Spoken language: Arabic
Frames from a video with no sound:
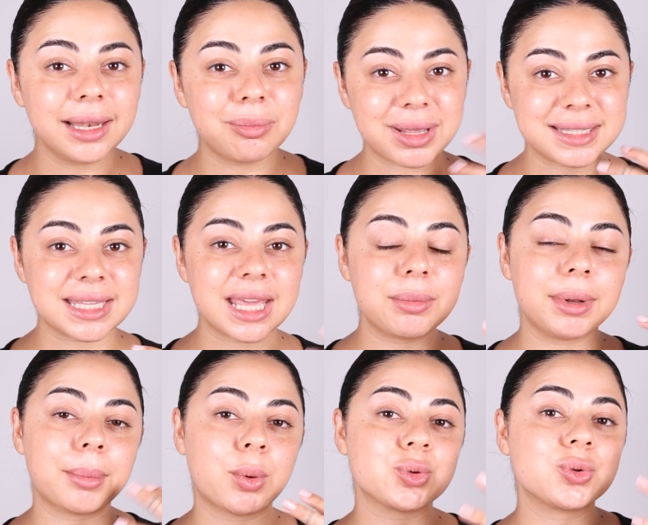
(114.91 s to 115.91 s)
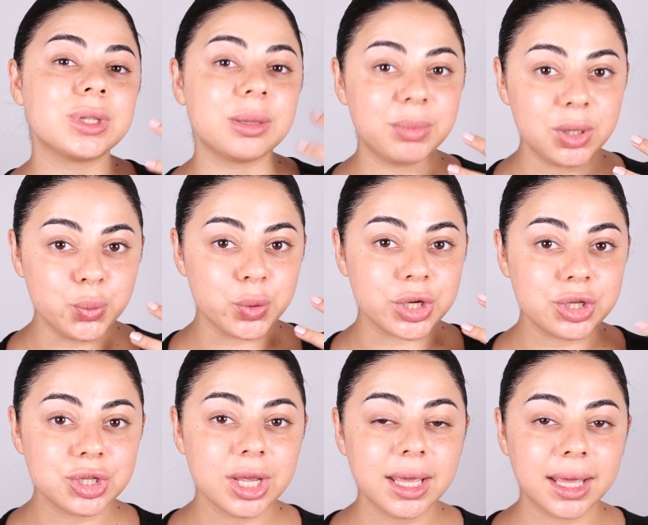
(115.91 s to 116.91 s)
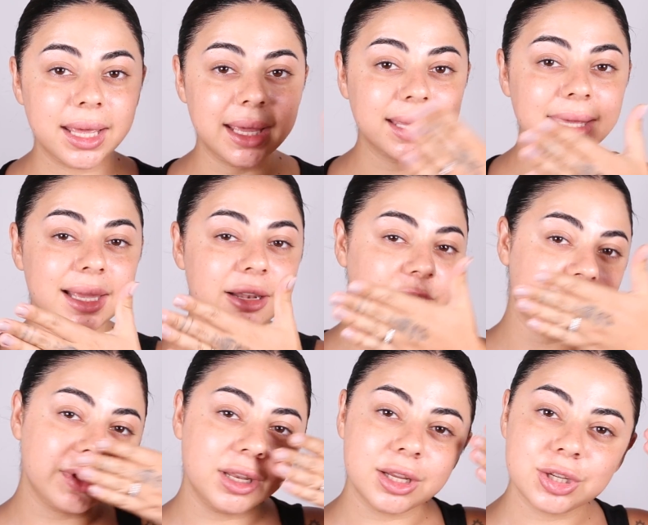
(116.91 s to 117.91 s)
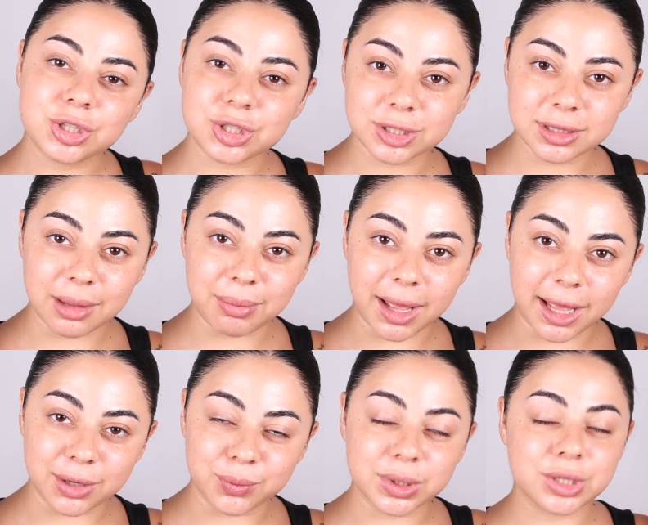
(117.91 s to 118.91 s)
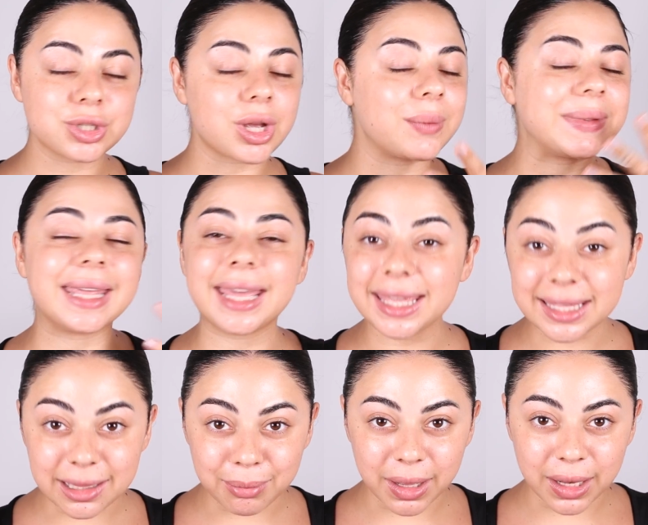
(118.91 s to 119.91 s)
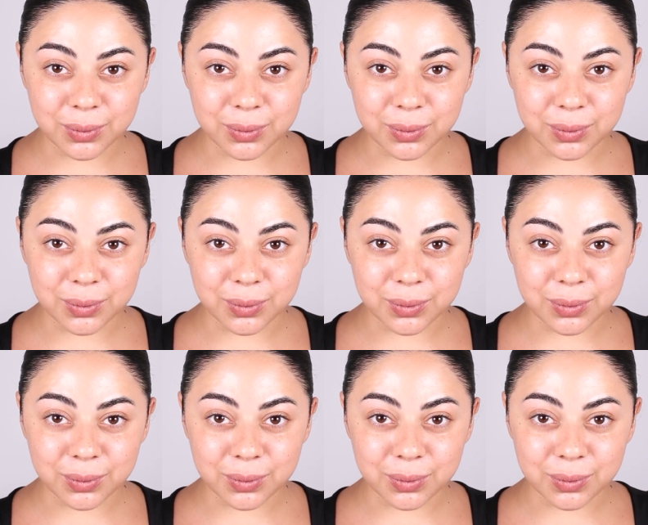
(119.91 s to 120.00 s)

المسام الموجودة بالوجه هيك الفينش تبع الوجه او نهاية تبع